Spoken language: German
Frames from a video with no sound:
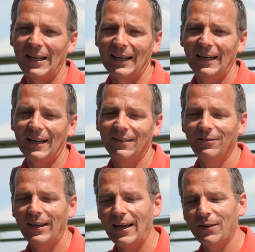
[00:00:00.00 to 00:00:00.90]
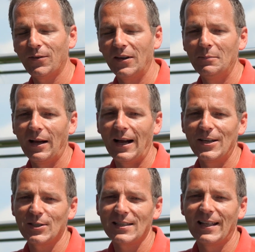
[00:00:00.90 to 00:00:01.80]
dann landen wir etwa im
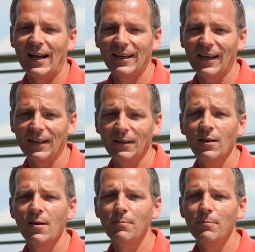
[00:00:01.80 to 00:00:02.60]
Bereich des langjährigen